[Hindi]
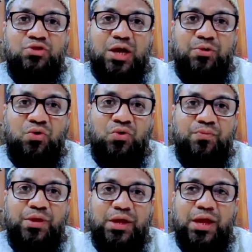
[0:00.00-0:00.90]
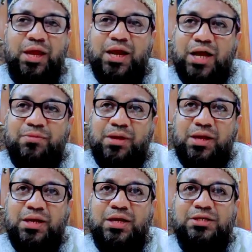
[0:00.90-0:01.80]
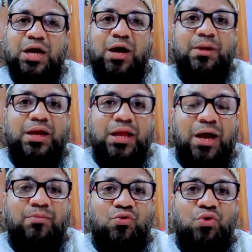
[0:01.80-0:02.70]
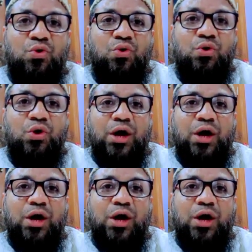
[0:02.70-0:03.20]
ऐन मुताबिक हो एक आदमी साहब कराम को